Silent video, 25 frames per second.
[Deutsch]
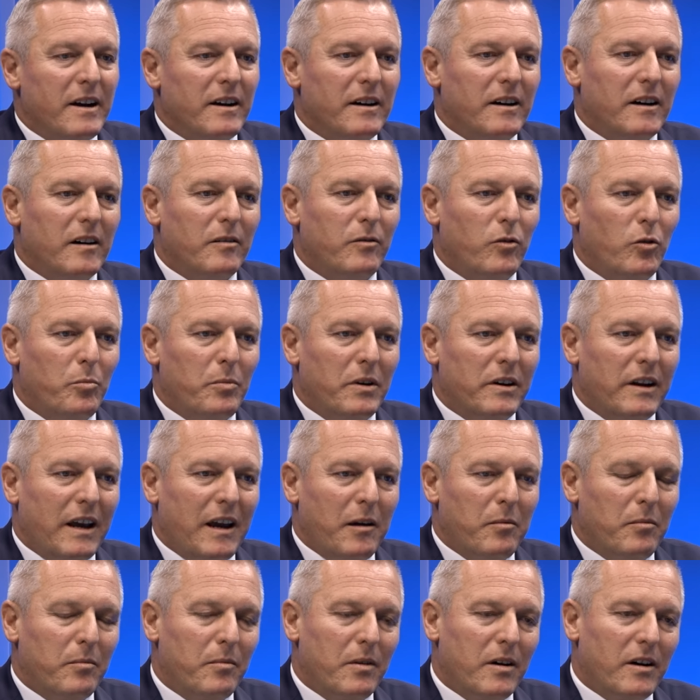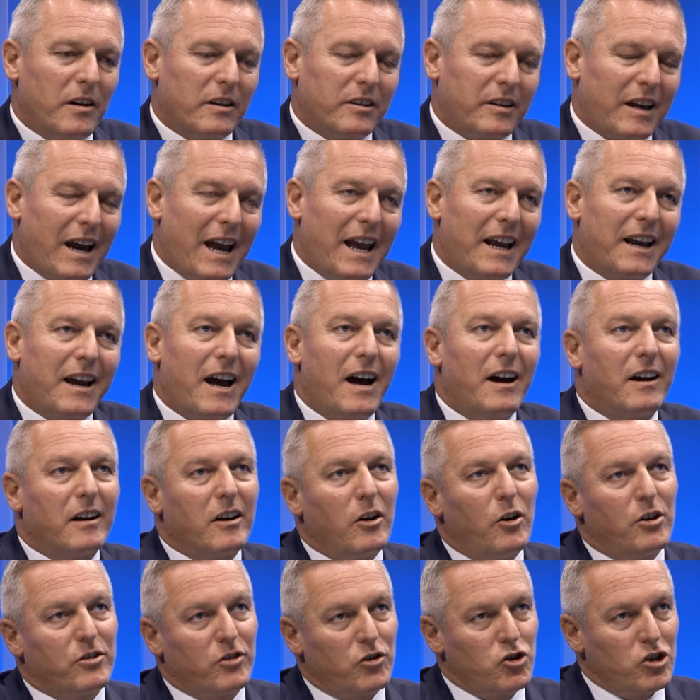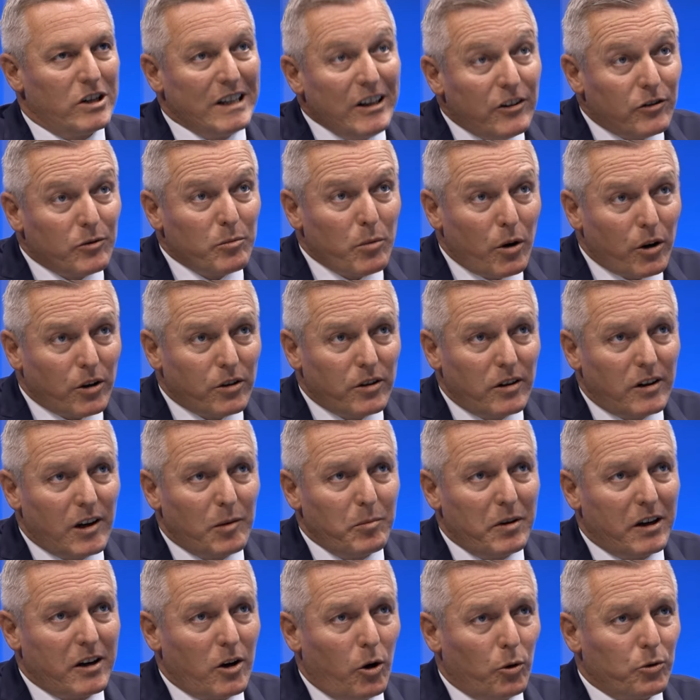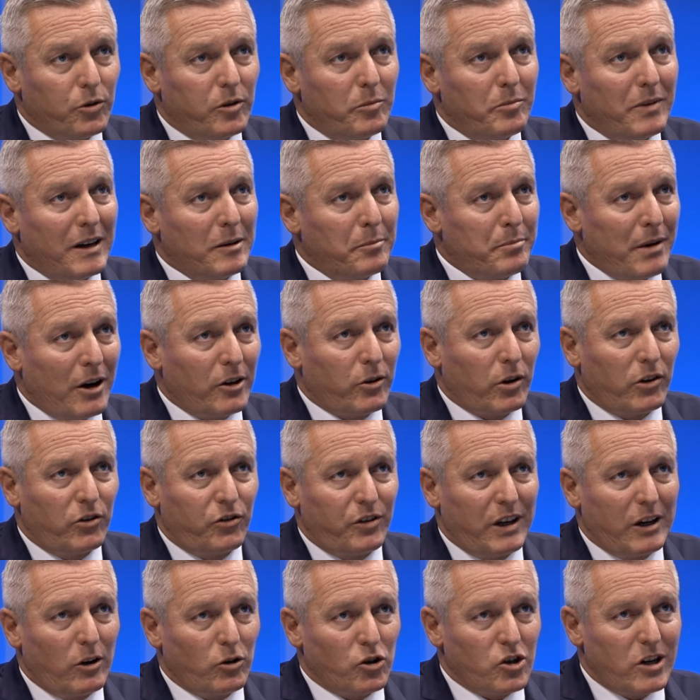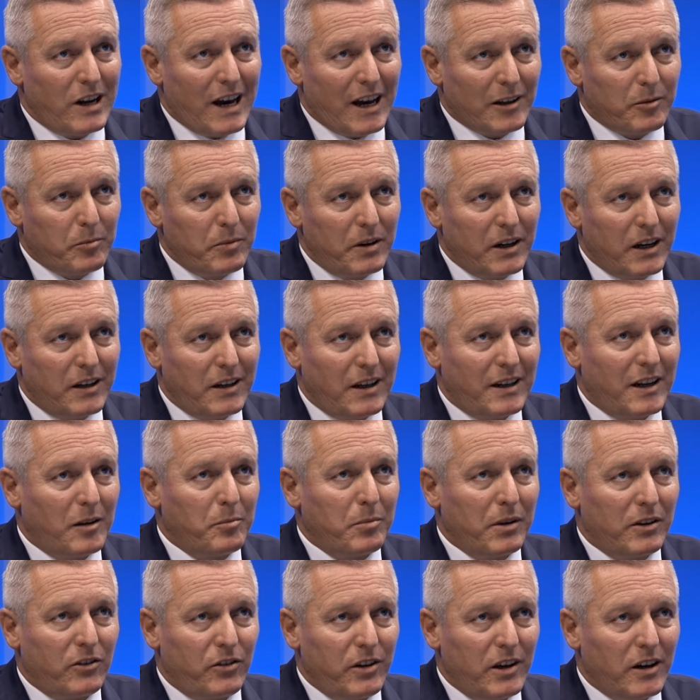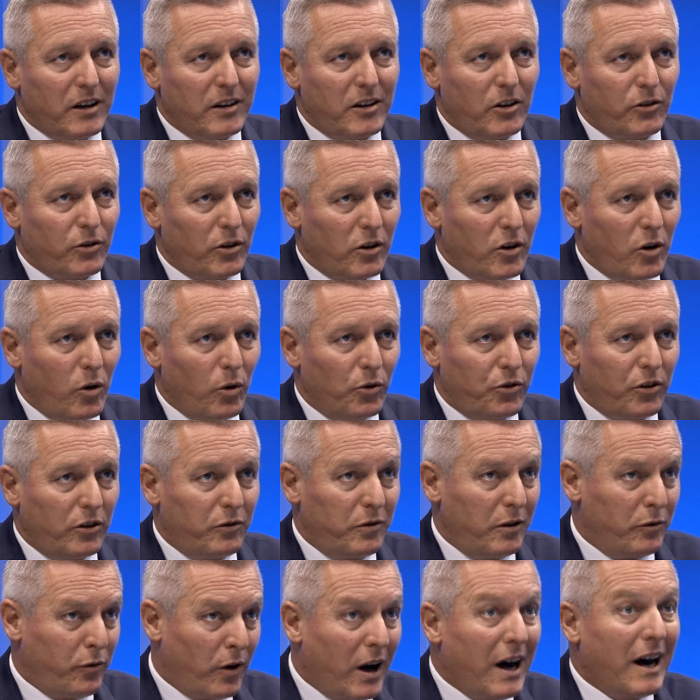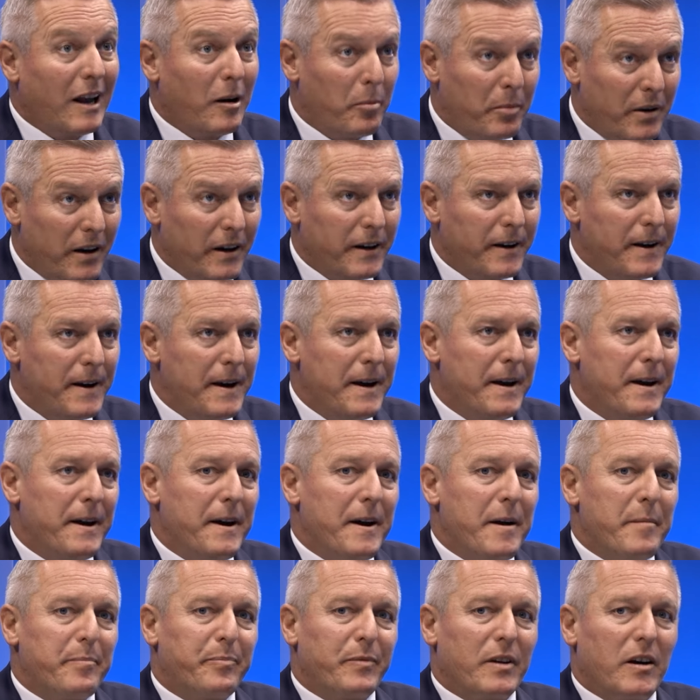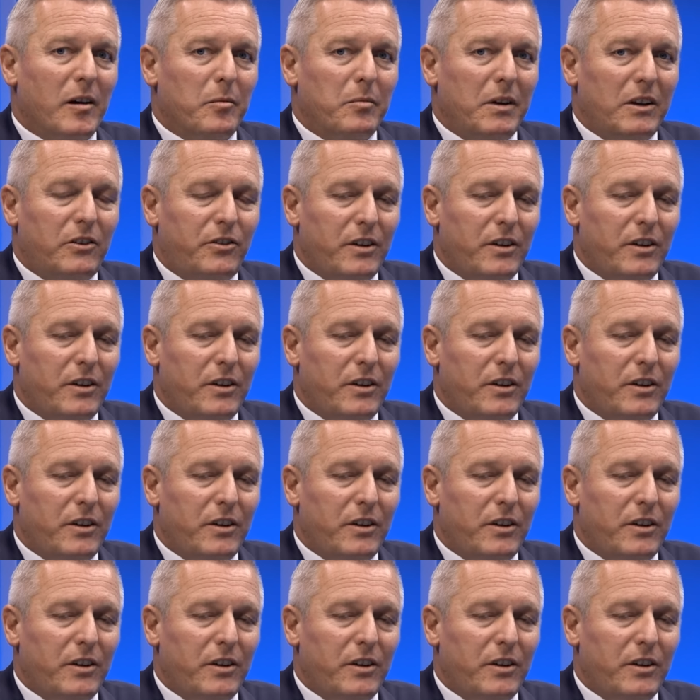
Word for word: äh, wo man eben äh, drei Krankenhäuser schließen möchte, nämlich Rottenmann, Bautersee und Schladming in einem Bezirk, der so groß ist wie Vorarlberg, mhm. Äh, mit